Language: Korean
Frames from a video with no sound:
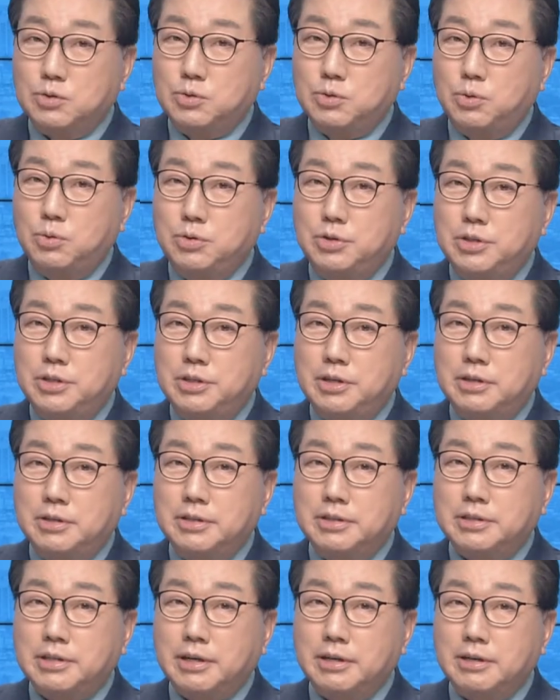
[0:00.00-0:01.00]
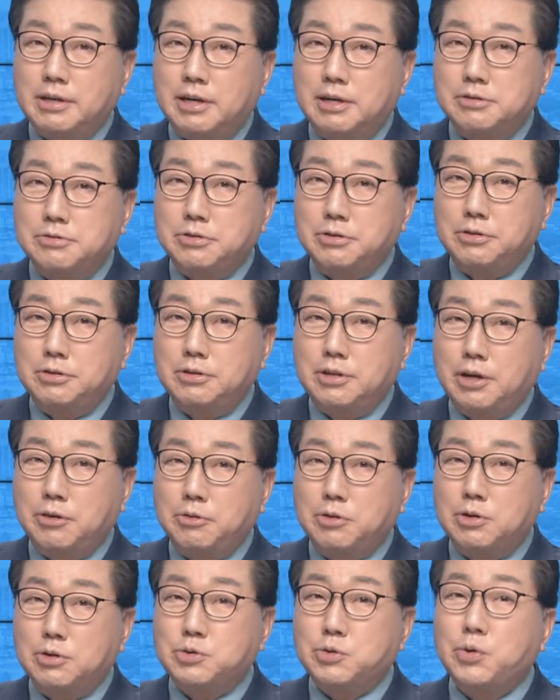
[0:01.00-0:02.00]
송 시장은 자기가 할 수 있는
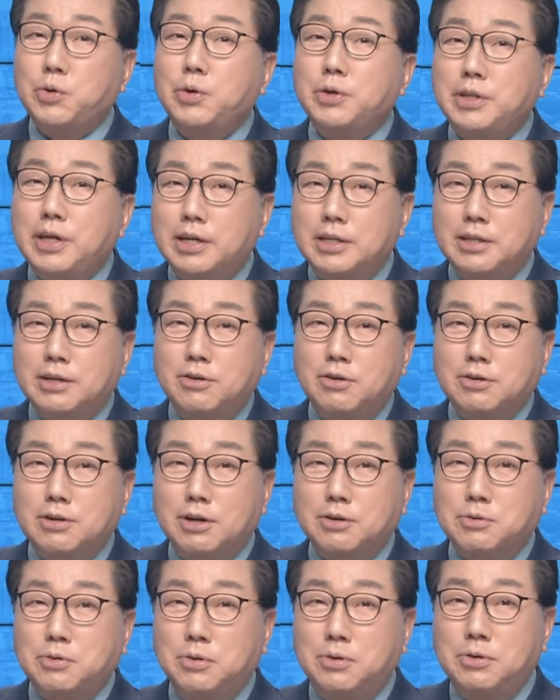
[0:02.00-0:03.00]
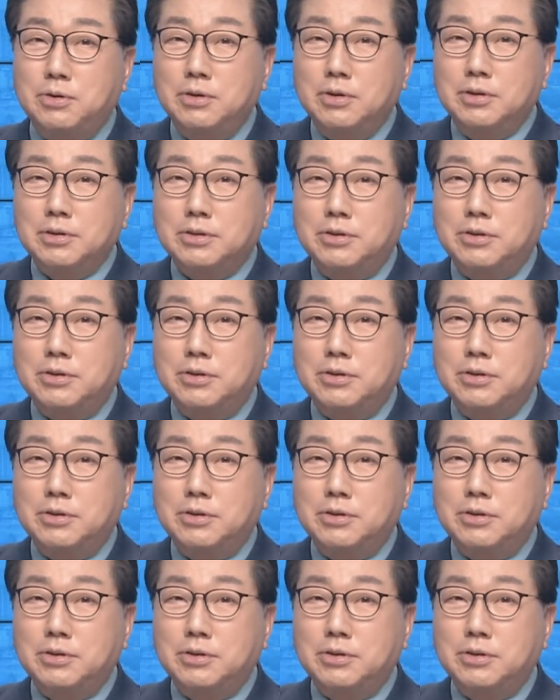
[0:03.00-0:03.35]
행위를 최대한 하는 것 같고